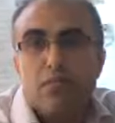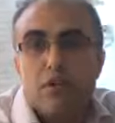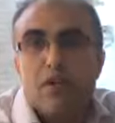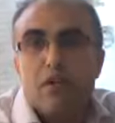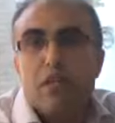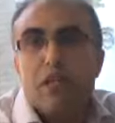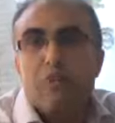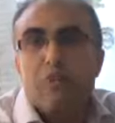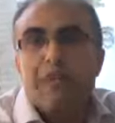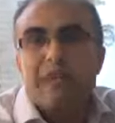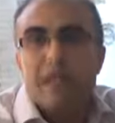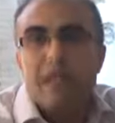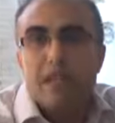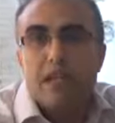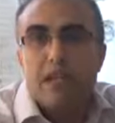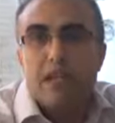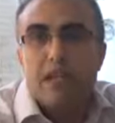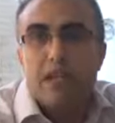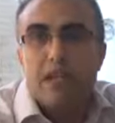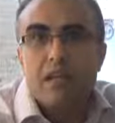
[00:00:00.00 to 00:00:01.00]
o kadar
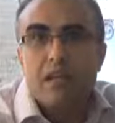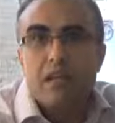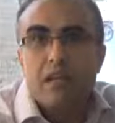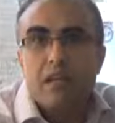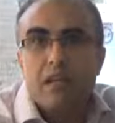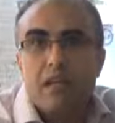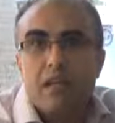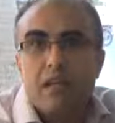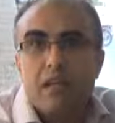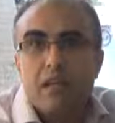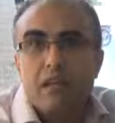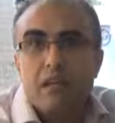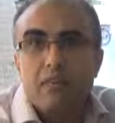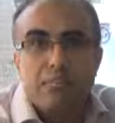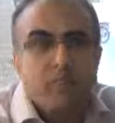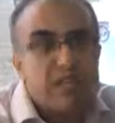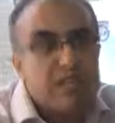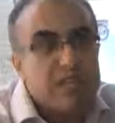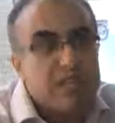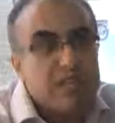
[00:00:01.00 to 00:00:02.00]
basit değil.
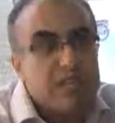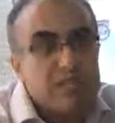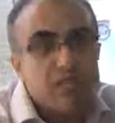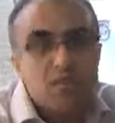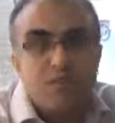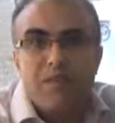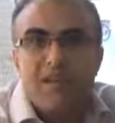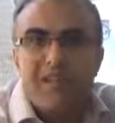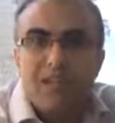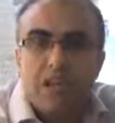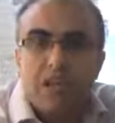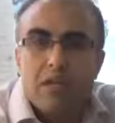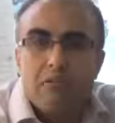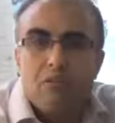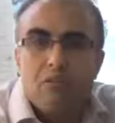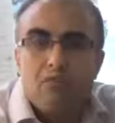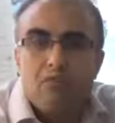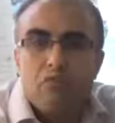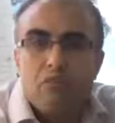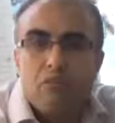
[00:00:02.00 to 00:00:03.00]
Biz dediğim gibi
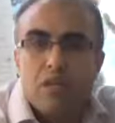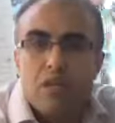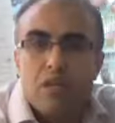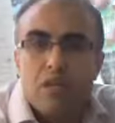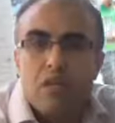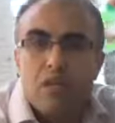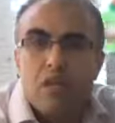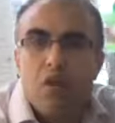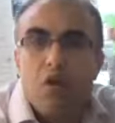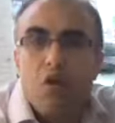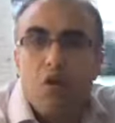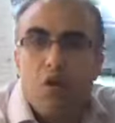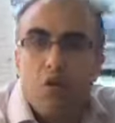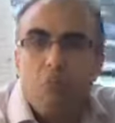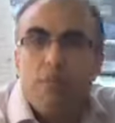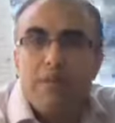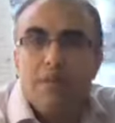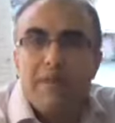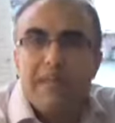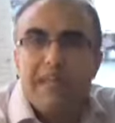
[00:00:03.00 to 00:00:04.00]
parçalanmış vücutları
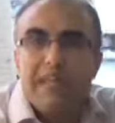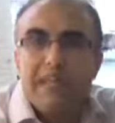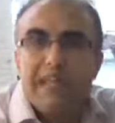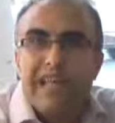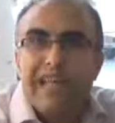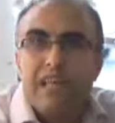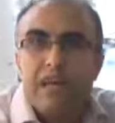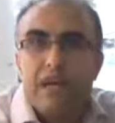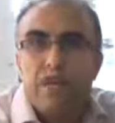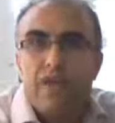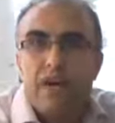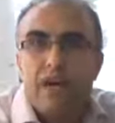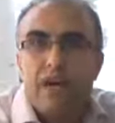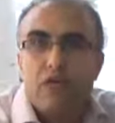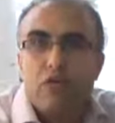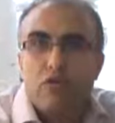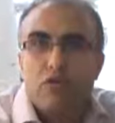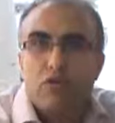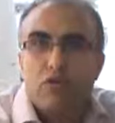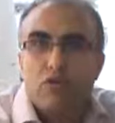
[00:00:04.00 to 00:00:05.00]
11 Mayıs'ta ilk
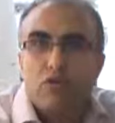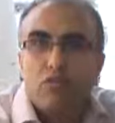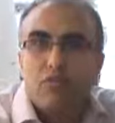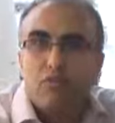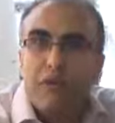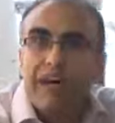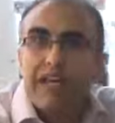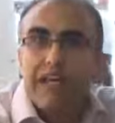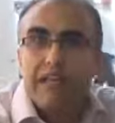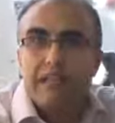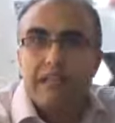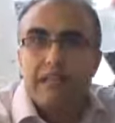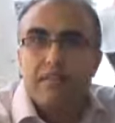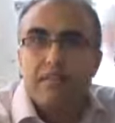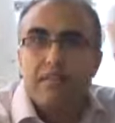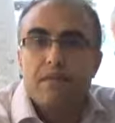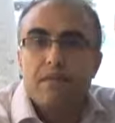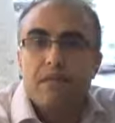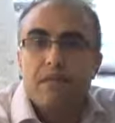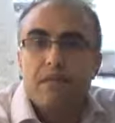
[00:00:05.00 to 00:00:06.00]
defa gördük maalesef.
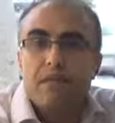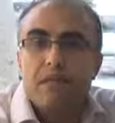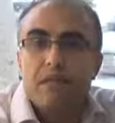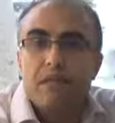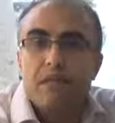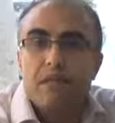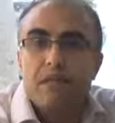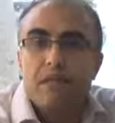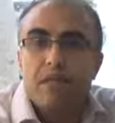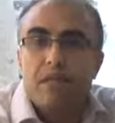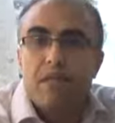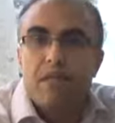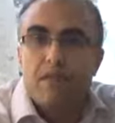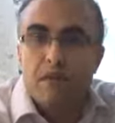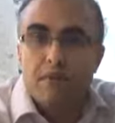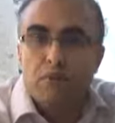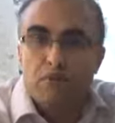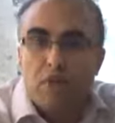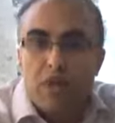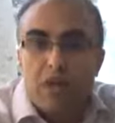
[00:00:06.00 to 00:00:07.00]

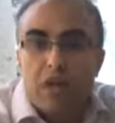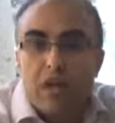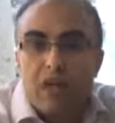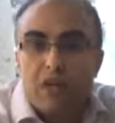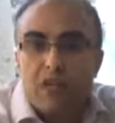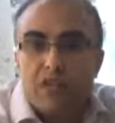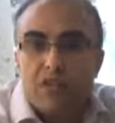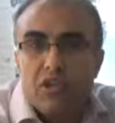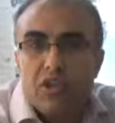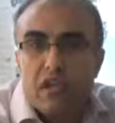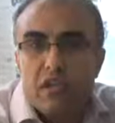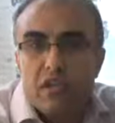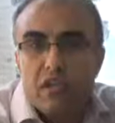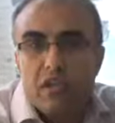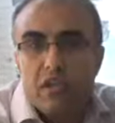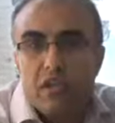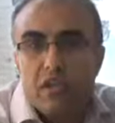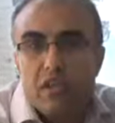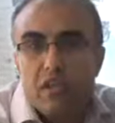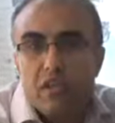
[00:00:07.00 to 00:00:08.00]
Ve bunların artacağını
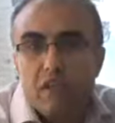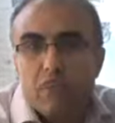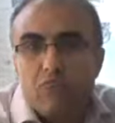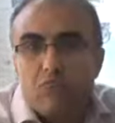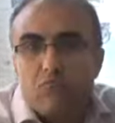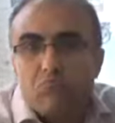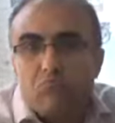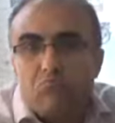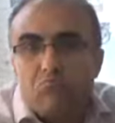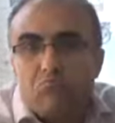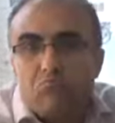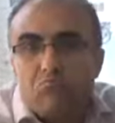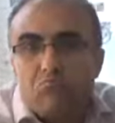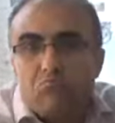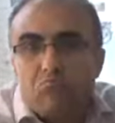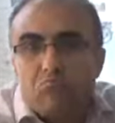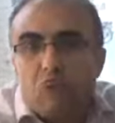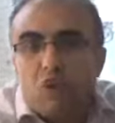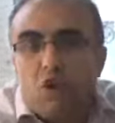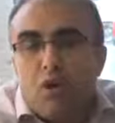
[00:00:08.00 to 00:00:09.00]
da
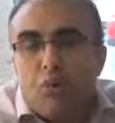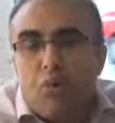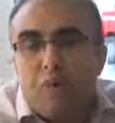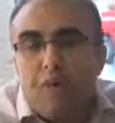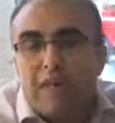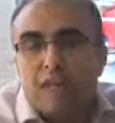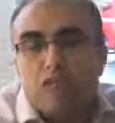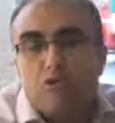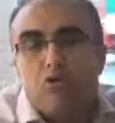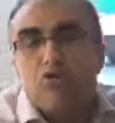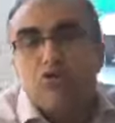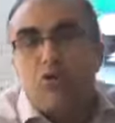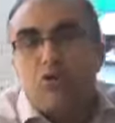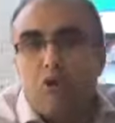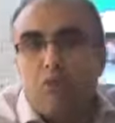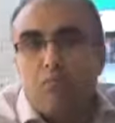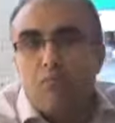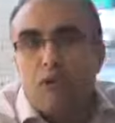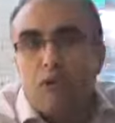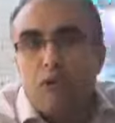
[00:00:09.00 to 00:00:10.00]
görmemek için
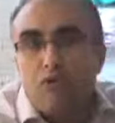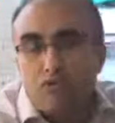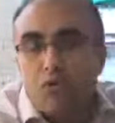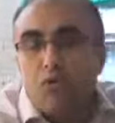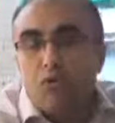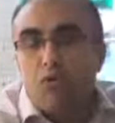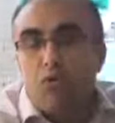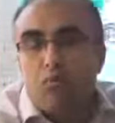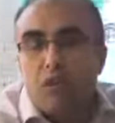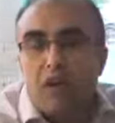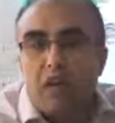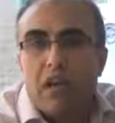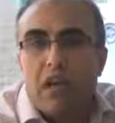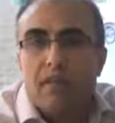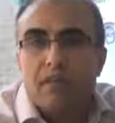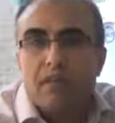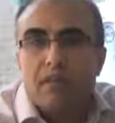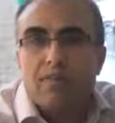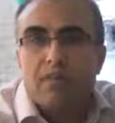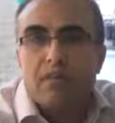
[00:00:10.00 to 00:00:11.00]
kör, olma, kör olmak
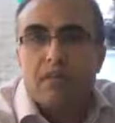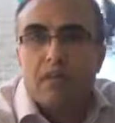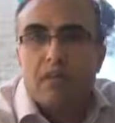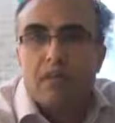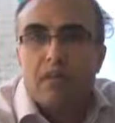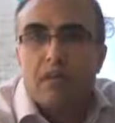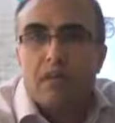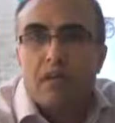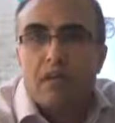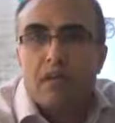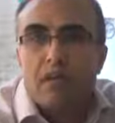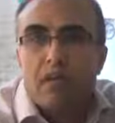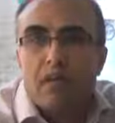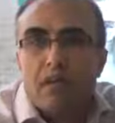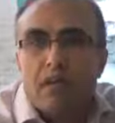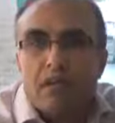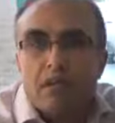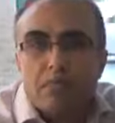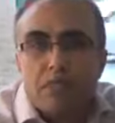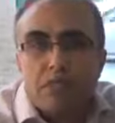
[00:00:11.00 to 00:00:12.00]
lazım.
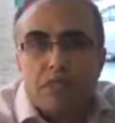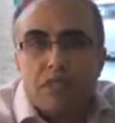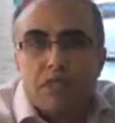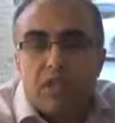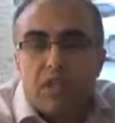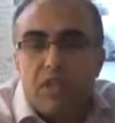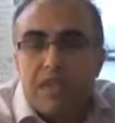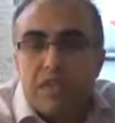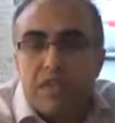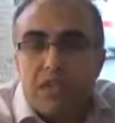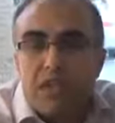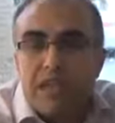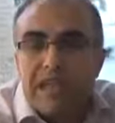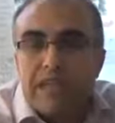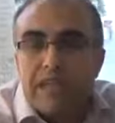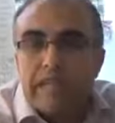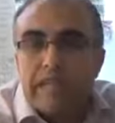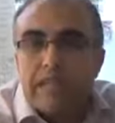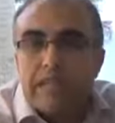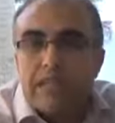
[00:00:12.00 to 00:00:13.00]

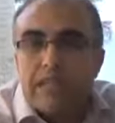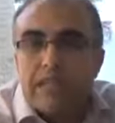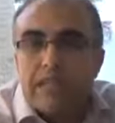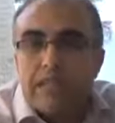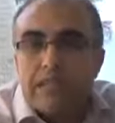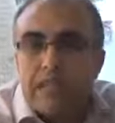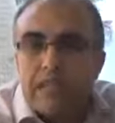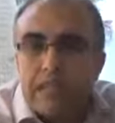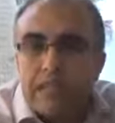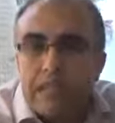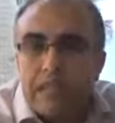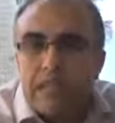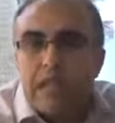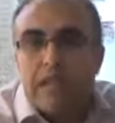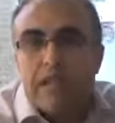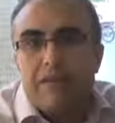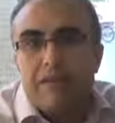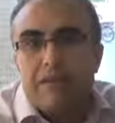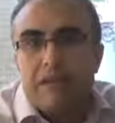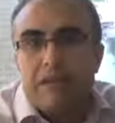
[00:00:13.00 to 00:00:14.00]
Savaşa
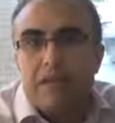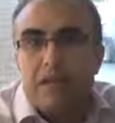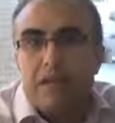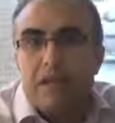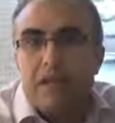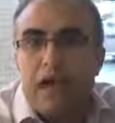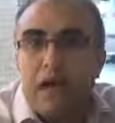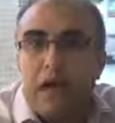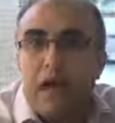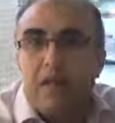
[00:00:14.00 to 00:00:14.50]
kesinlikle ve kesinlikle